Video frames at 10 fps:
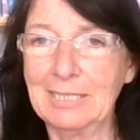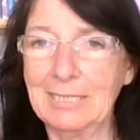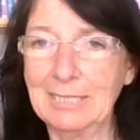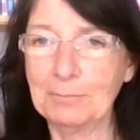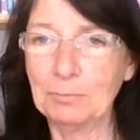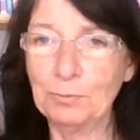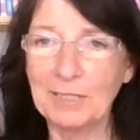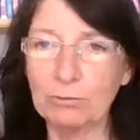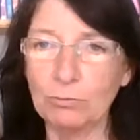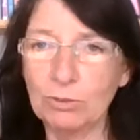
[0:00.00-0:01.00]
la
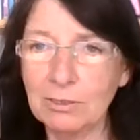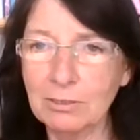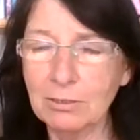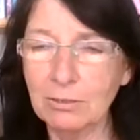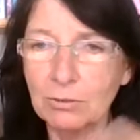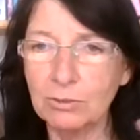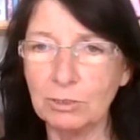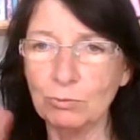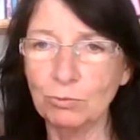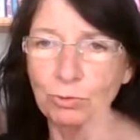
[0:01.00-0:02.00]
plupart du temps, on
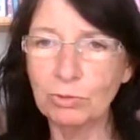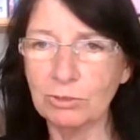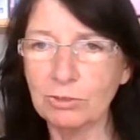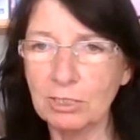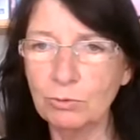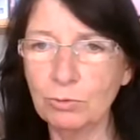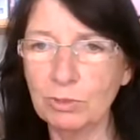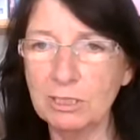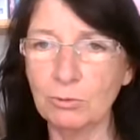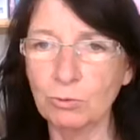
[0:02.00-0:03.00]
est toujours en train de
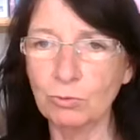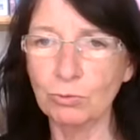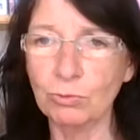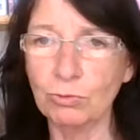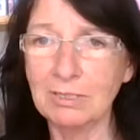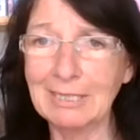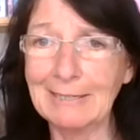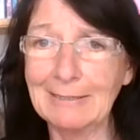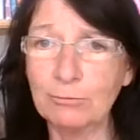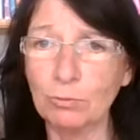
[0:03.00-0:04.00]
courir autour de
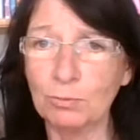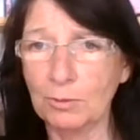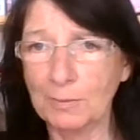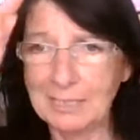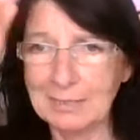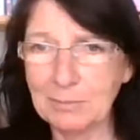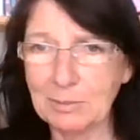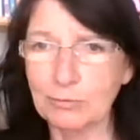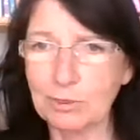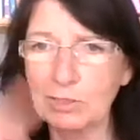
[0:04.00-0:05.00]
tas de problèmes,
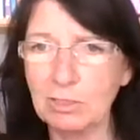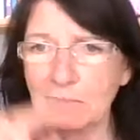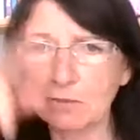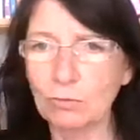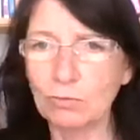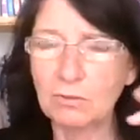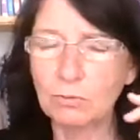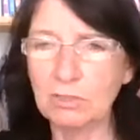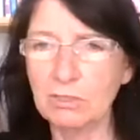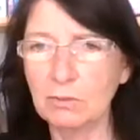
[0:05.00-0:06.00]
de faire des
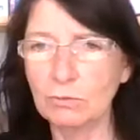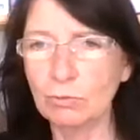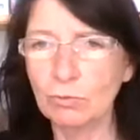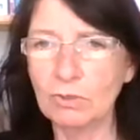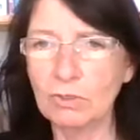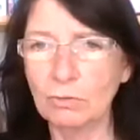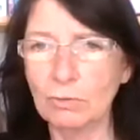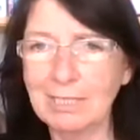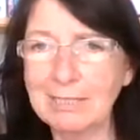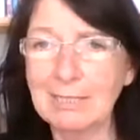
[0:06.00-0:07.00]
associations d'idées sur ceci,
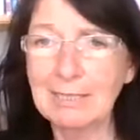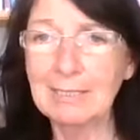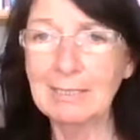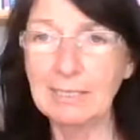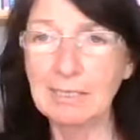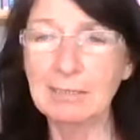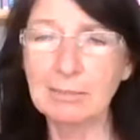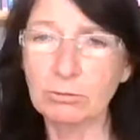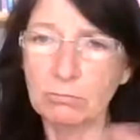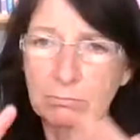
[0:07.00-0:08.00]
cela, et
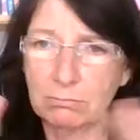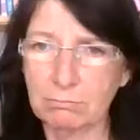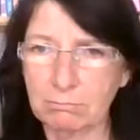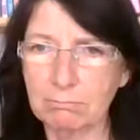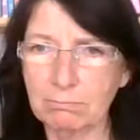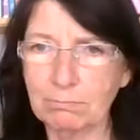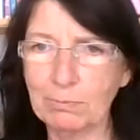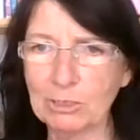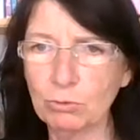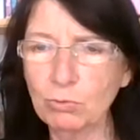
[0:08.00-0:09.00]
d'être
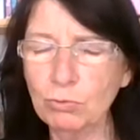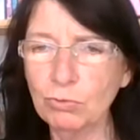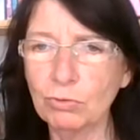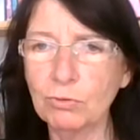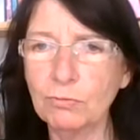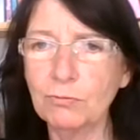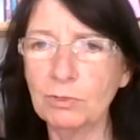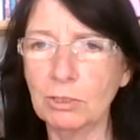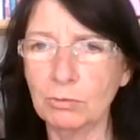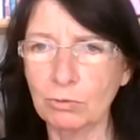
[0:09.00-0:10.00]
partout, sauf
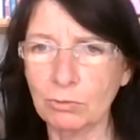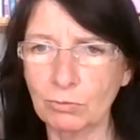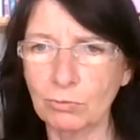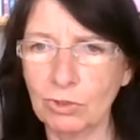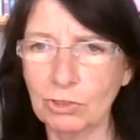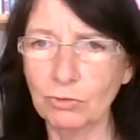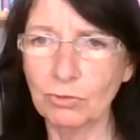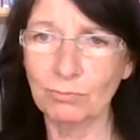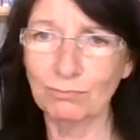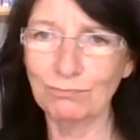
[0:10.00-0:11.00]
dans notre
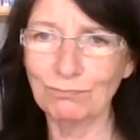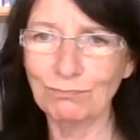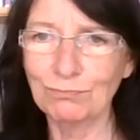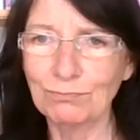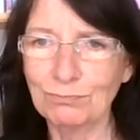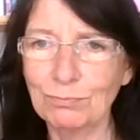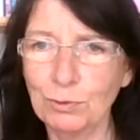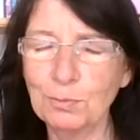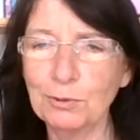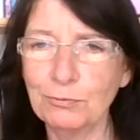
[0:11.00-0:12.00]
conscience
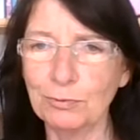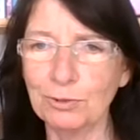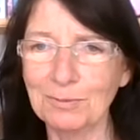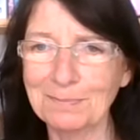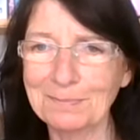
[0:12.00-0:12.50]
plus profonde.